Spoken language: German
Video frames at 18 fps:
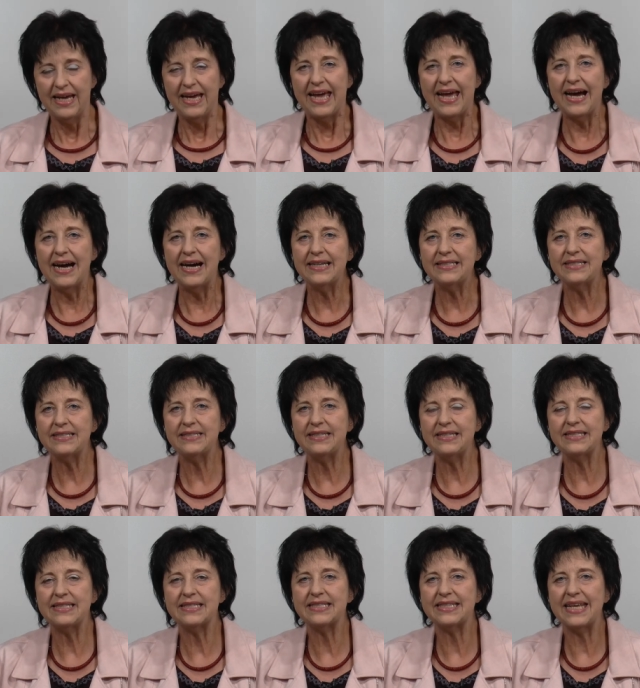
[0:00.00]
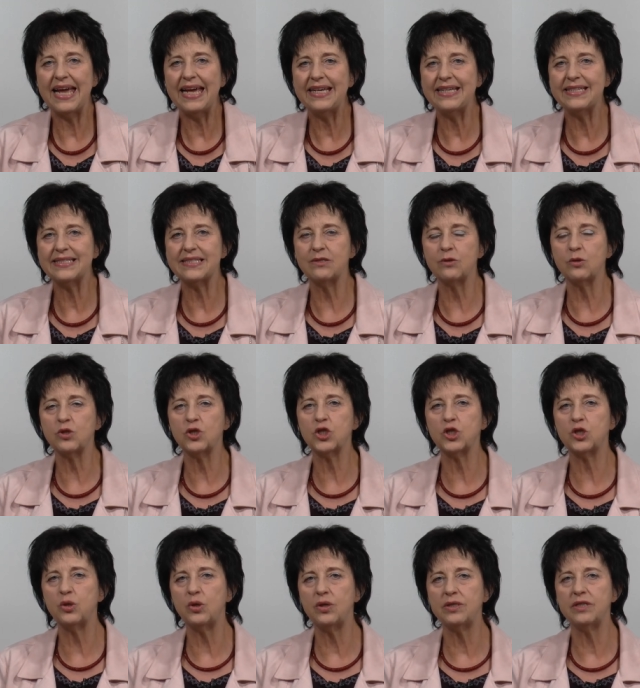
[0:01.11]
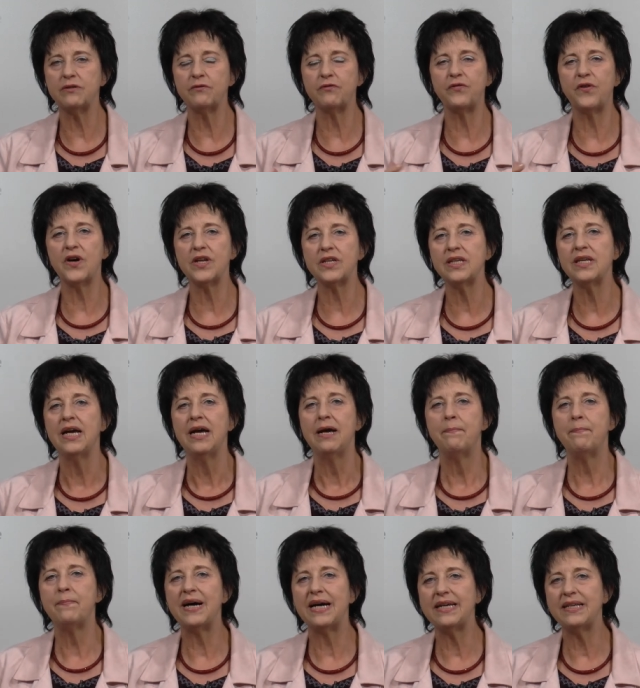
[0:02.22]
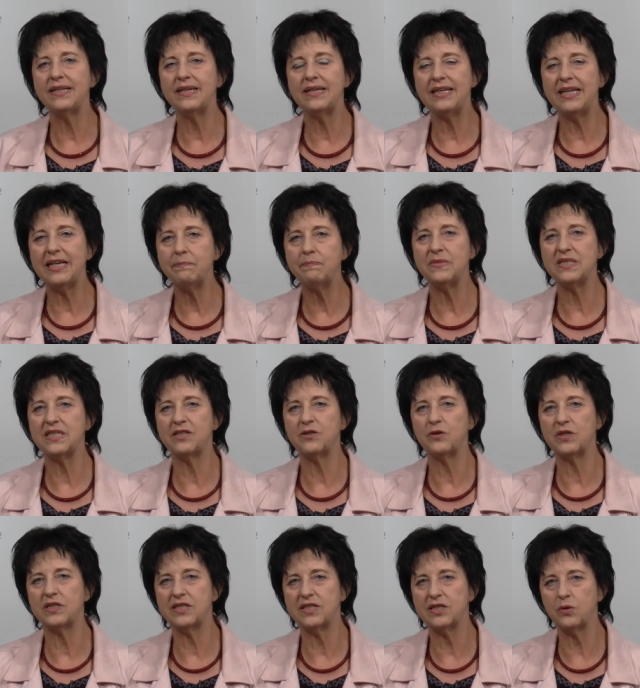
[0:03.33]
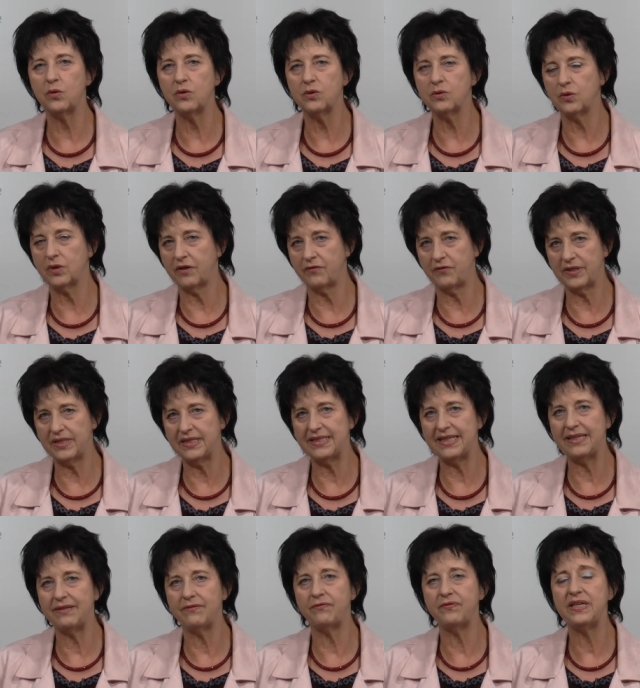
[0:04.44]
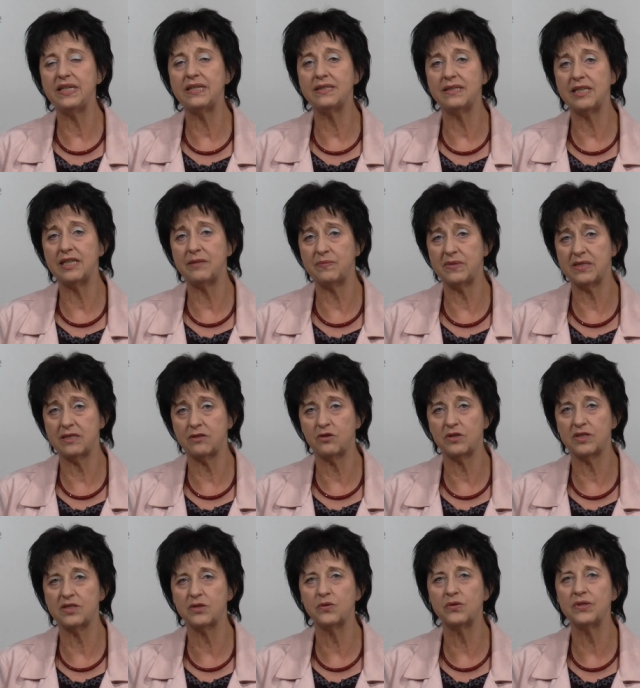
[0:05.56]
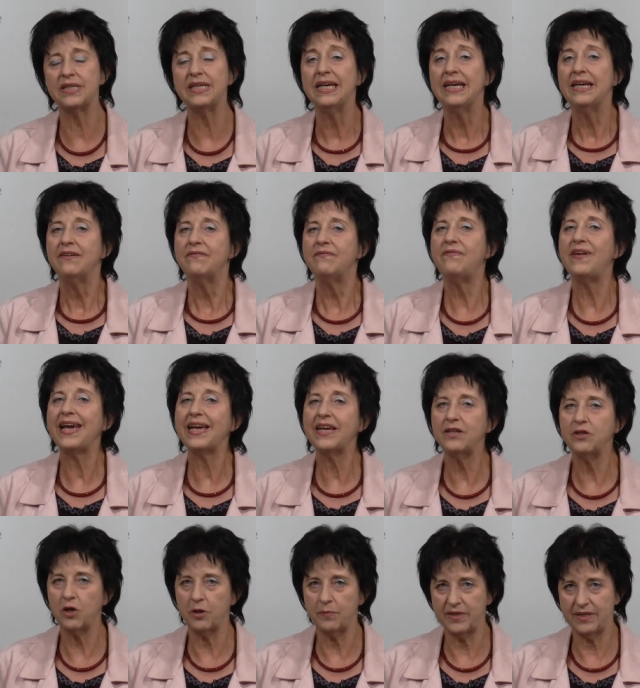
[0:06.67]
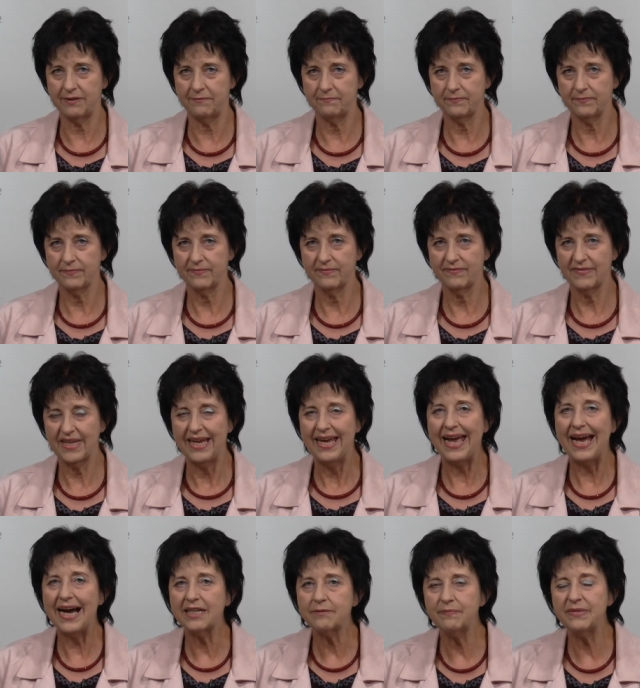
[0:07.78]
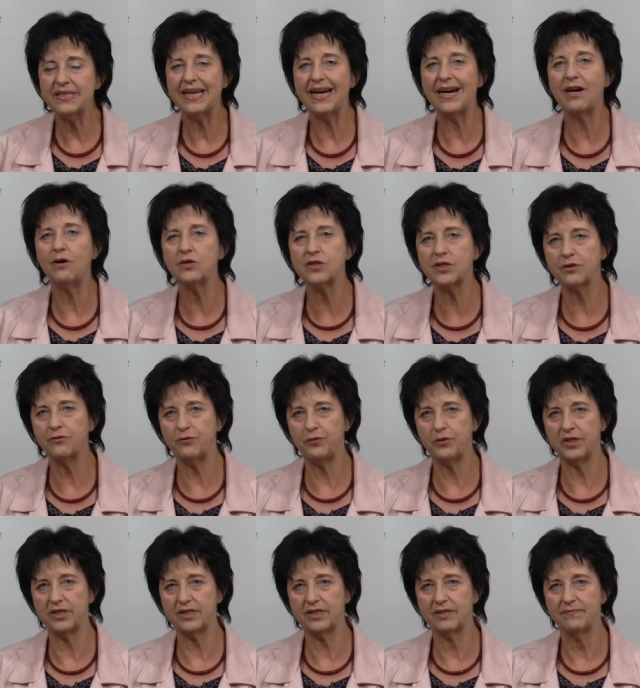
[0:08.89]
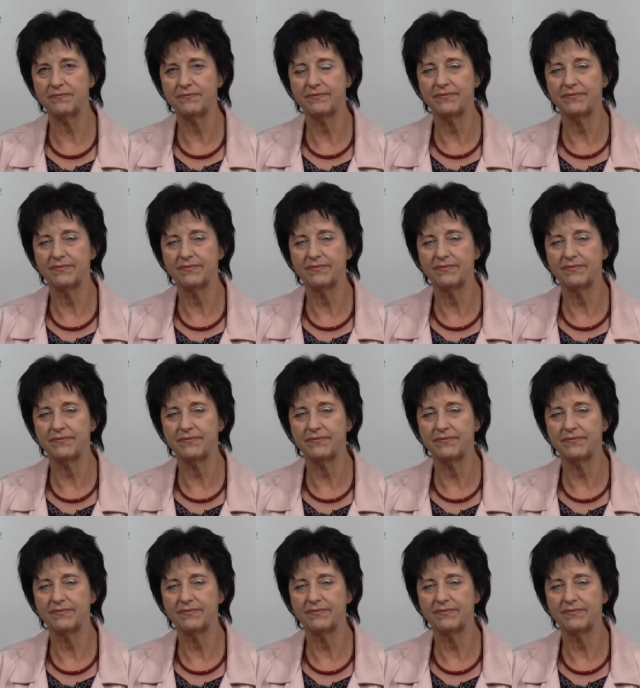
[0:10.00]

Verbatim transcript: er hat dieses Ächzen und Stöhnen von meiner Lebenssituation oder von den vielen Lebenssituationen weggenommen. Er hat mich herausgeführt.